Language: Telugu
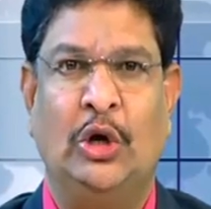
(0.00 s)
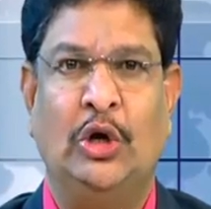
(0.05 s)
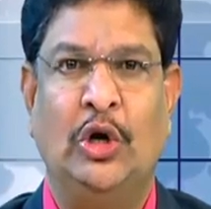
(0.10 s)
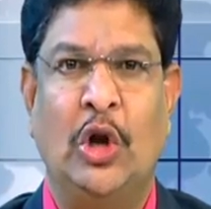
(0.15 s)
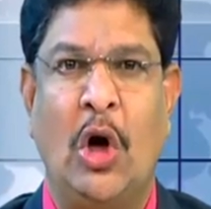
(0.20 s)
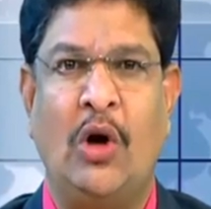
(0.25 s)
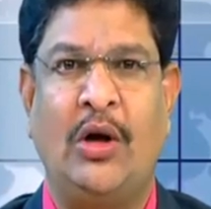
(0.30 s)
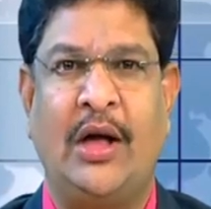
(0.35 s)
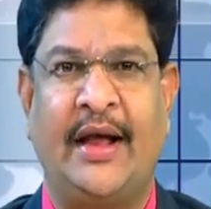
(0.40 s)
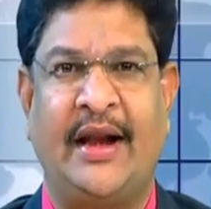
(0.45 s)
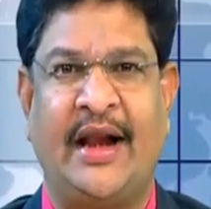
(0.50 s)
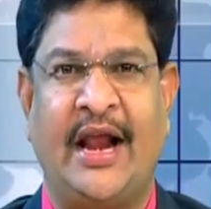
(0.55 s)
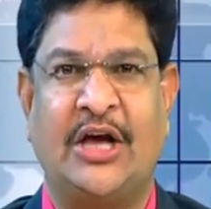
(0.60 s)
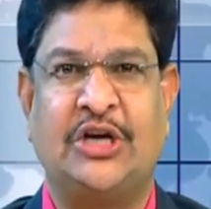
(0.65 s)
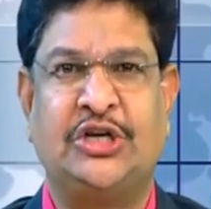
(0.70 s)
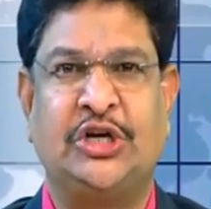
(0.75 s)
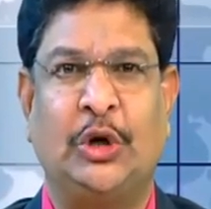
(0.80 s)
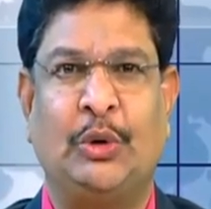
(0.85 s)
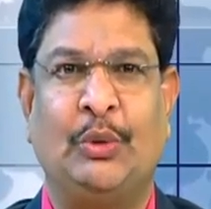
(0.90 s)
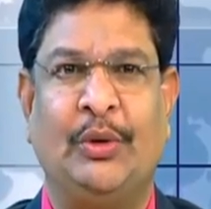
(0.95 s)
లోక
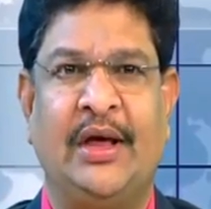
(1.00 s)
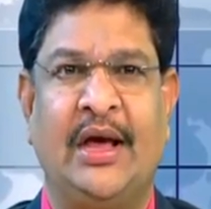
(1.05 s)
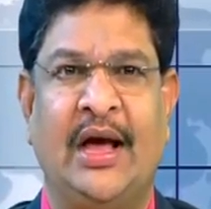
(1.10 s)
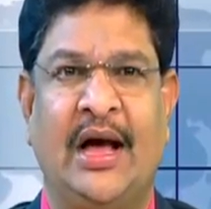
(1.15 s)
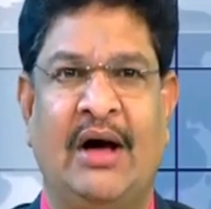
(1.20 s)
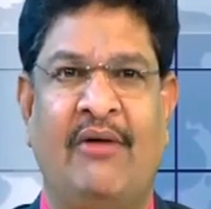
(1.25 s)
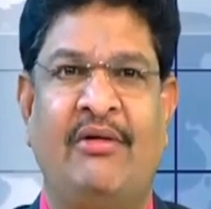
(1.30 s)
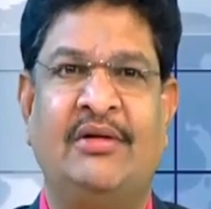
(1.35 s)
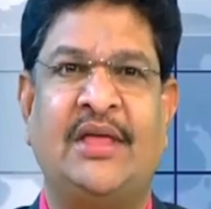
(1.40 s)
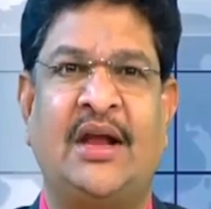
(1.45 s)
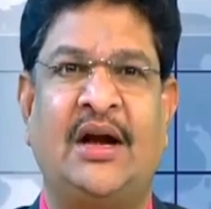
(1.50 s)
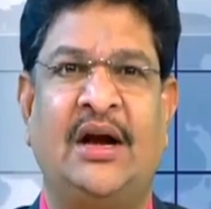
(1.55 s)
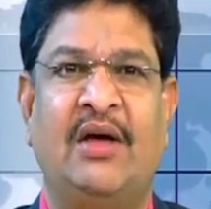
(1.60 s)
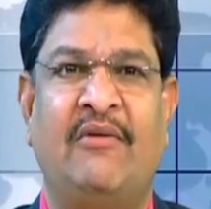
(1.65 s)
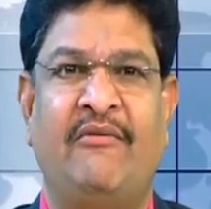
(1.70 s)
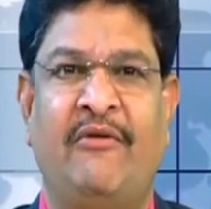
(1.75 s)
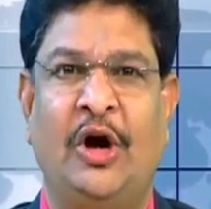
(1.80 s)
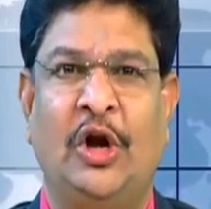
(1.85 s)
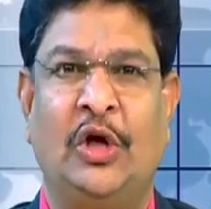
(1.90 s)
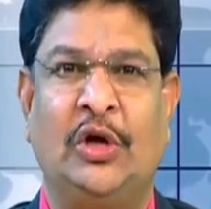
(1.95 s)
రక్షకుడి అవతరణ
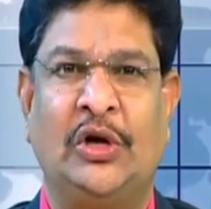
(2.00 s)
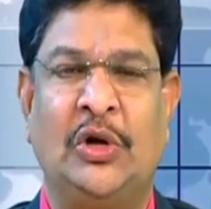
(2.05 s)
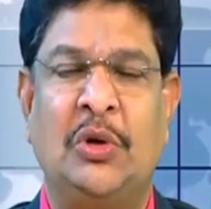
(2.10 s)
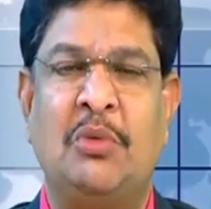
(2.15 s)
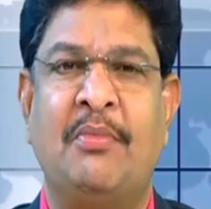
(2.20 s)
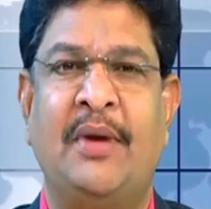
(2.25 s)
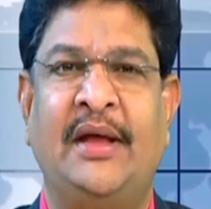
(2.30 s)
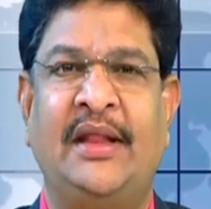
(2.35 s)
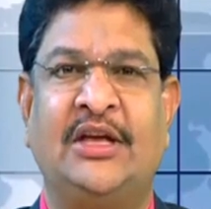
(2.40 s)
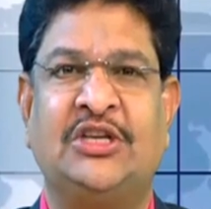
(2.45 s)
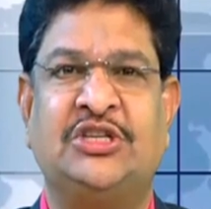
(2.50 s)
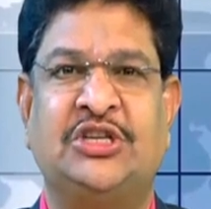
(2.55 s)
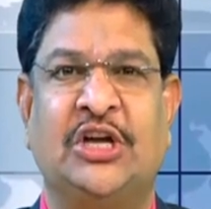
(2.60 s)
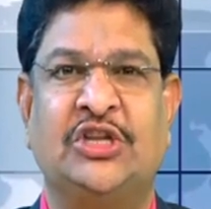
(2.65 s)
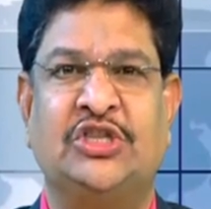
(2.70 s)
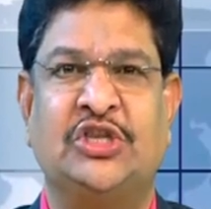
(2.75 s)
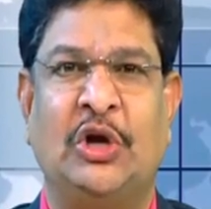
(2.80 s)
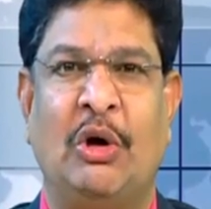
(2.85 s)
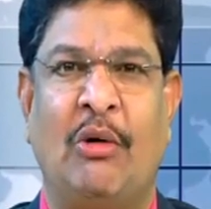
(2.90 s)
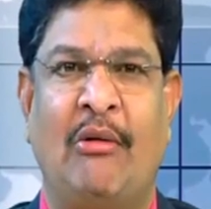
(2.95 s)
వేడుకలు మెదక్
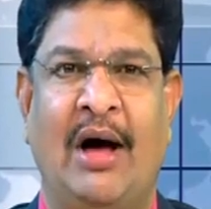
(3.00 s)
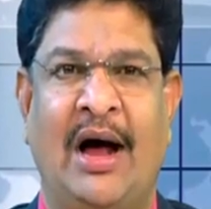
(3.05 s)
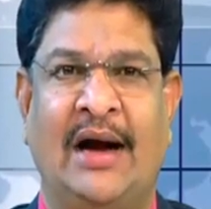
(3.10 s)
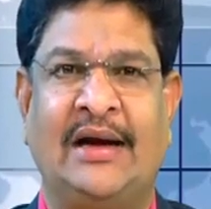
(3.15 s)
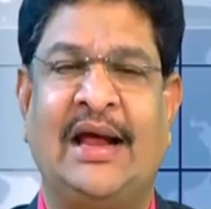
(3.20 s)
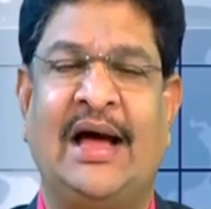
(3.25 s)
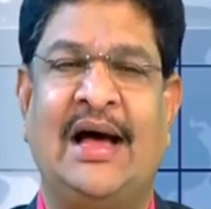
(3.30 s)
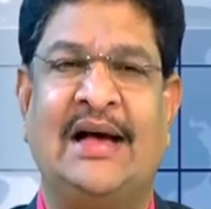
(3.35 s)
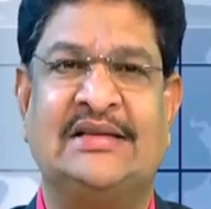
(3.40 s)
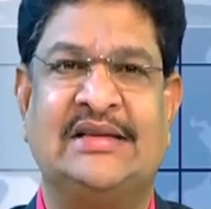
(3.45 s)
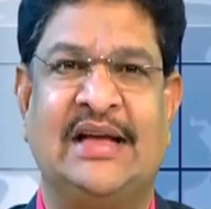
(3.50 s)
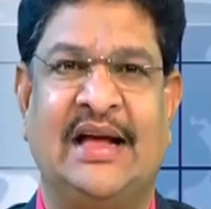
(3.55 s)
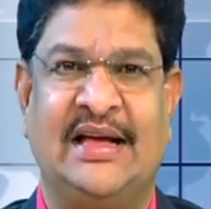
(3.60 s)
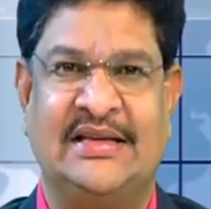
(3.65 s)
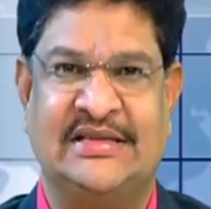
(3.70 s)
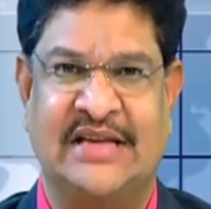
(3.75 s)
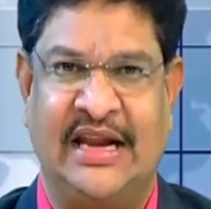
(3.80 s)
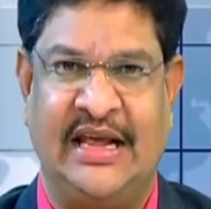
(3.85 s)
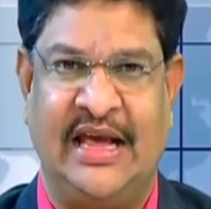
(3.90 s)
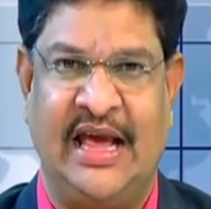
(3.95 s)
చర్చిలో
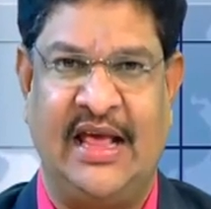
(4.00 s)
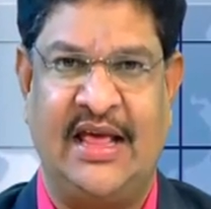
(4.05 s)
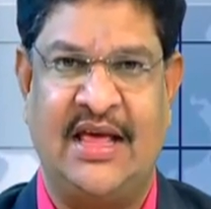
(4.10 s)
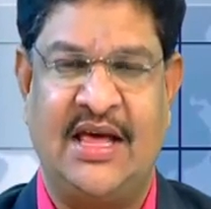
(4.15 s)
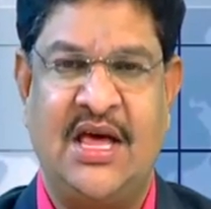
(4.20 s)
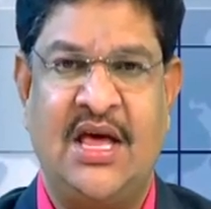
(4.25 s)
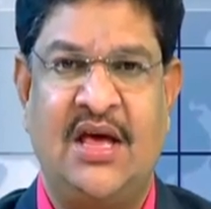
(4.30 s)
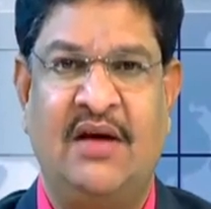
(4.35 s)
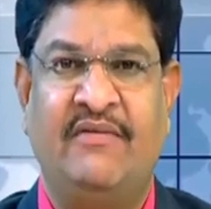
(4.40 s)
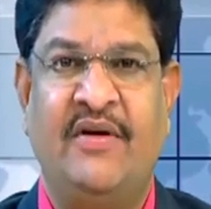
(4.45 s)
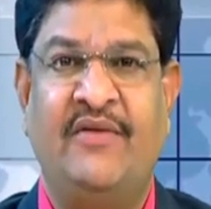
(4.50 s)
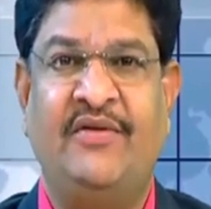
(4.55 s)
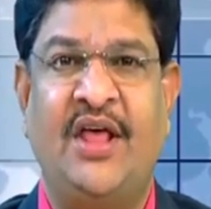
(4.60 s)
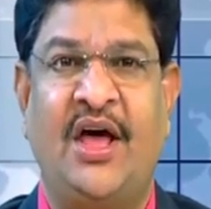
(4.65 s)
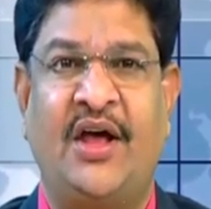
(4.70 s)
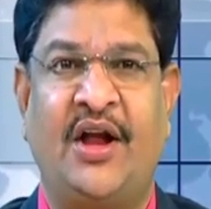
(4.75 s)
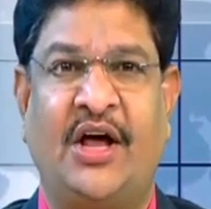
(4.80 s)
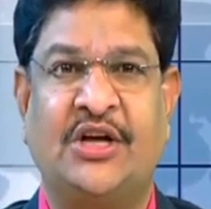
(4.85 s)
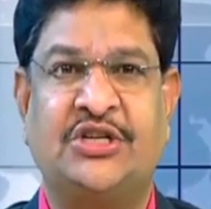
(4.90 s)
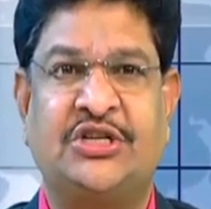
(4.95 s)
అట్టహాసంగా జరిగాయి
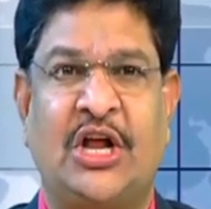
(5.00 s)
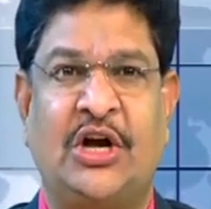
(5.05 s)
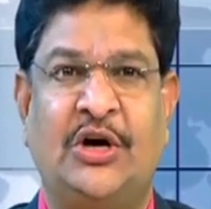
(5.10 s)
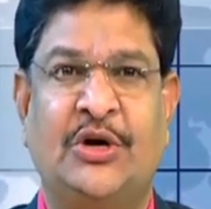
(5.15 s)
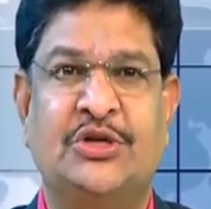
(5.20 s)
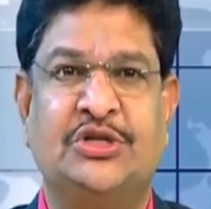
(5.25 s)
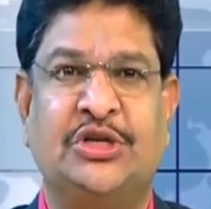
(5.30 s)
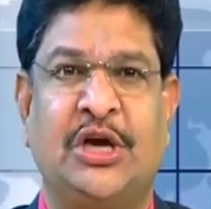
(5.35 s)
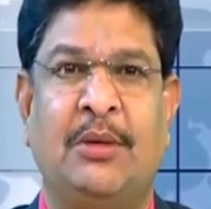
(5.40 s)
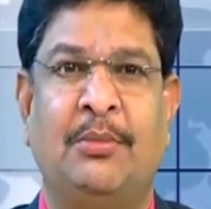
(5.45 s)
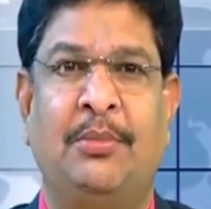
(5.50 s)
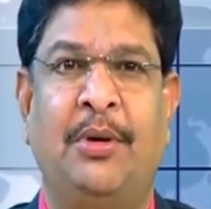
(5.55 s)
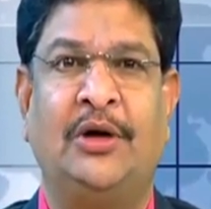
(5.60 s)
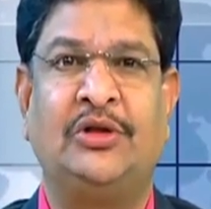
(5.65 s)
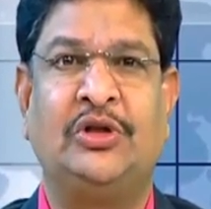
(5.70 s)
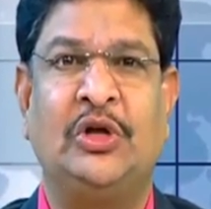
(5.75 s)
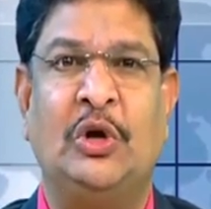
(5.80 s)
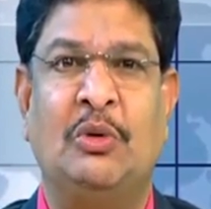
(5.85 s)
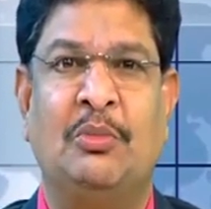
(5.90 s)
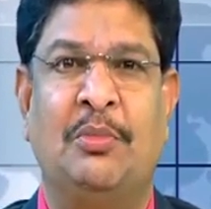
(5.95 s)
వివిధ రాష్ట్రాల నుంచి
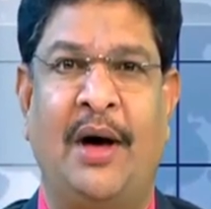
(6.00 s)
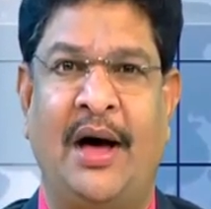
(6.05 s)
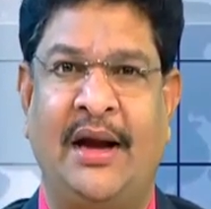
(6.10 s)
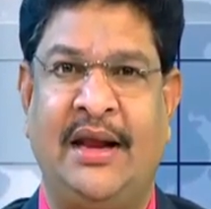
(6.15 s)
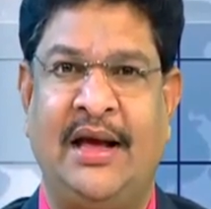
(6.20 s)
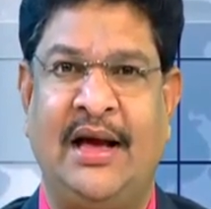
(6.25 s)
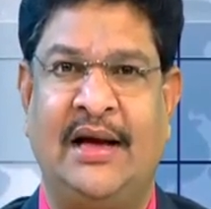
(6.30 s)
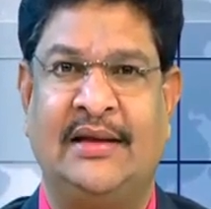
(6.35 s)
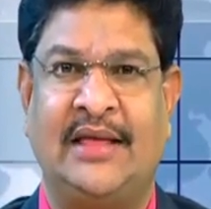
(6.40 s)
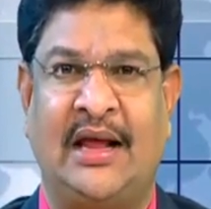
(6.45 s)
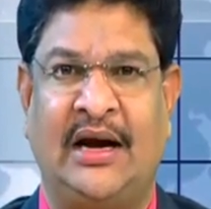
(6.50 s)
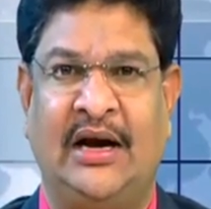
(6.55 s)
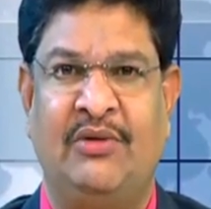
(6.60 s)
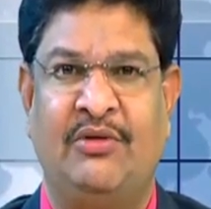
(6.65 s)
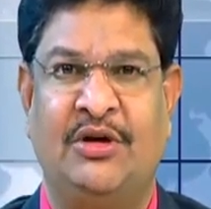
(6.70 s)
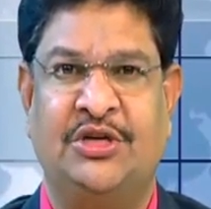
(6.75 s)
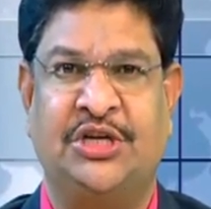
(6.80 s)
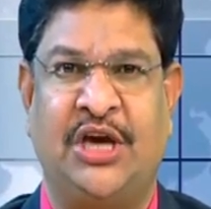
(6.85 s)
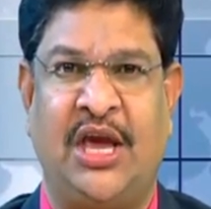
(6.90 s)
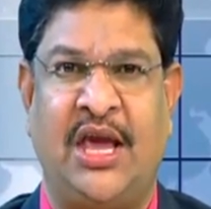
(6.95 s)
భక్తులు భారీగా
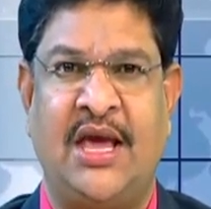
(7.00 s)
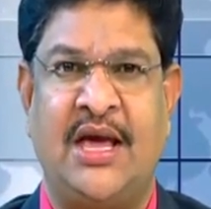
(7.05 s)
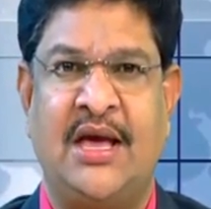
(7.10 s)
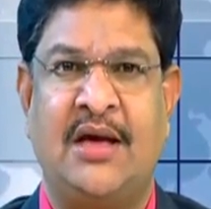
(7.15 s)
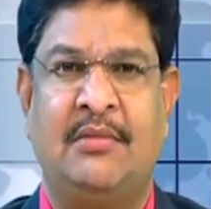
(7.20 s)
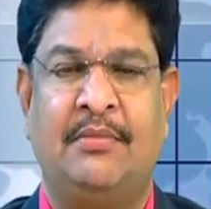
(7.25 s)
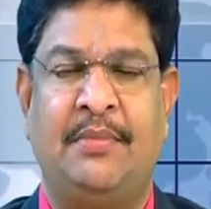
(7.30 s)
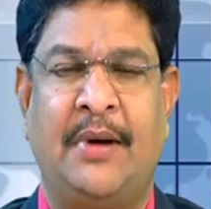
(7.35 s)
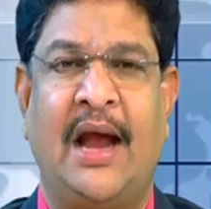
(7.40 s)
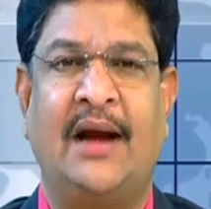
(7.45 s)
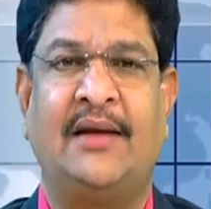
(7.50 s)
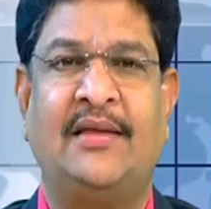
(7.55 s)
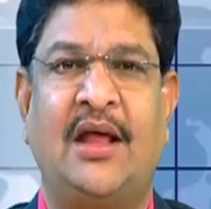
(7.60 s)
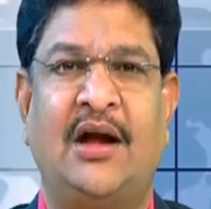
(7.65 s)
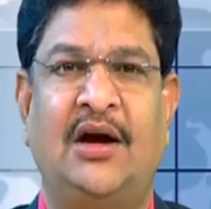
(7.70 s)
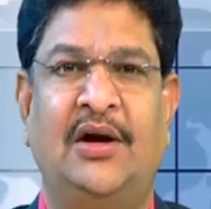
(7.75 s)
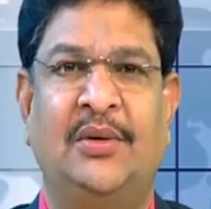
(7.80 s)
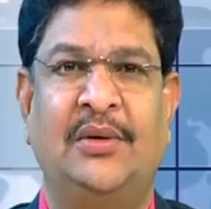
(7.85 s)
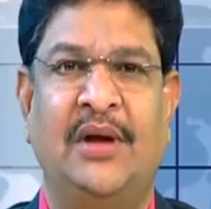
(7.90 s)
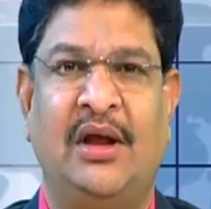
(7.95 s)
తరలివచ్చి
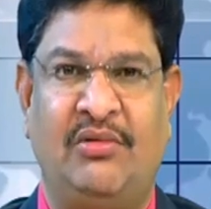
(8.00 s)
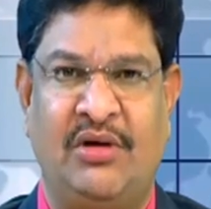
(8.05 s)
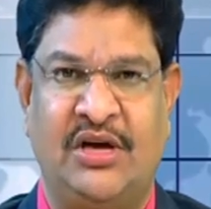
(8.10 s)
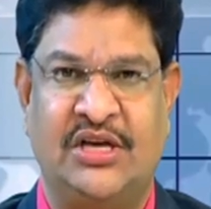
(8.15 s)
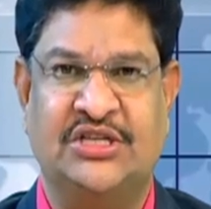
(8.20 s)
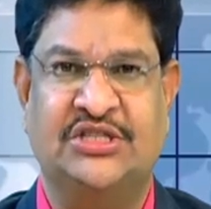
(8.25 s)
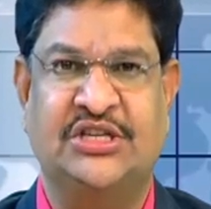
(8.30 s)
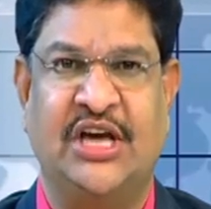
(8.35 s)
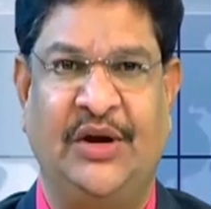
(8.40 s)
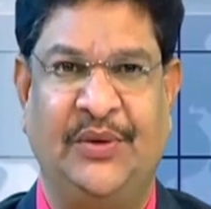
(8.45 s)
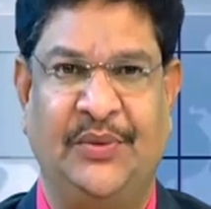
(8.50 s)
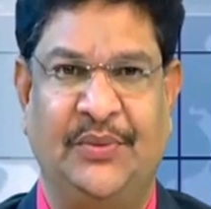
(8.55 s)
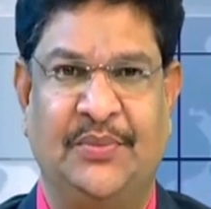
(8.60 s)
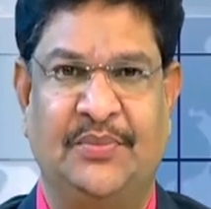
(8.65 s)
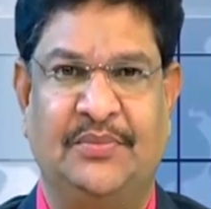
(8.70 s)
ప్రార్థనలు నిర్వహించారు